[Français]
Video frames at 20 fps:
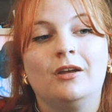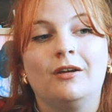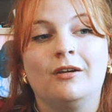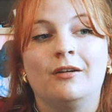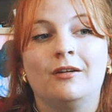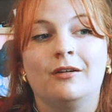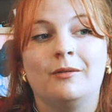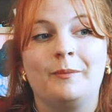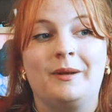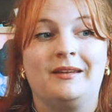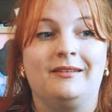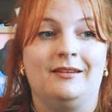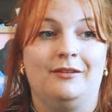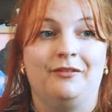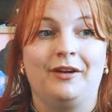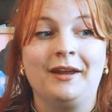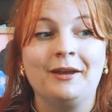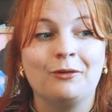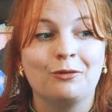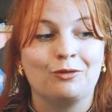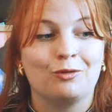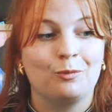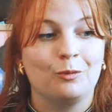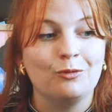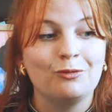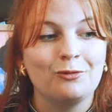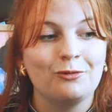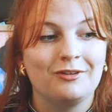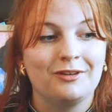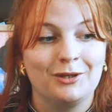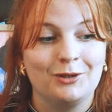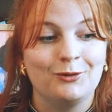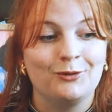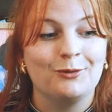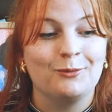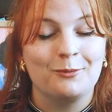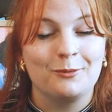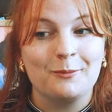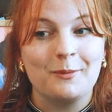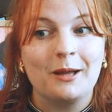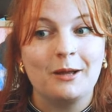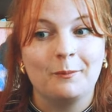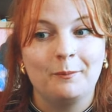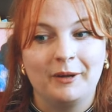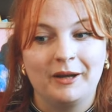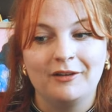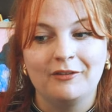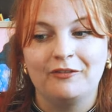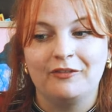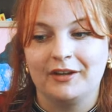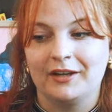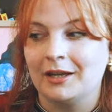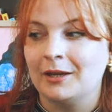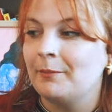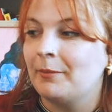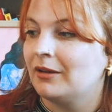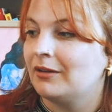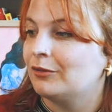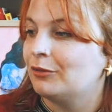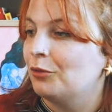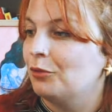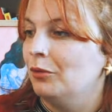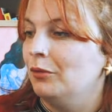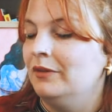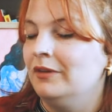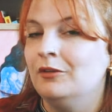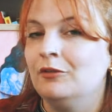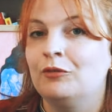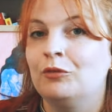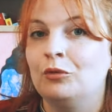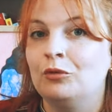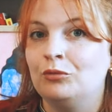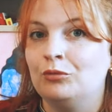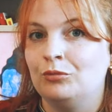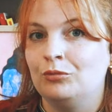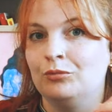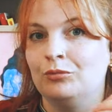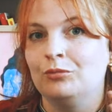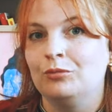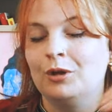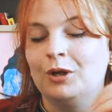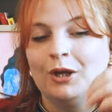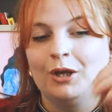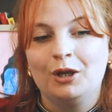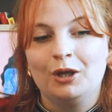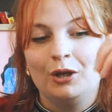bah c'est vrai que je pense que c'est une de mes marques préférées parce que au niveau du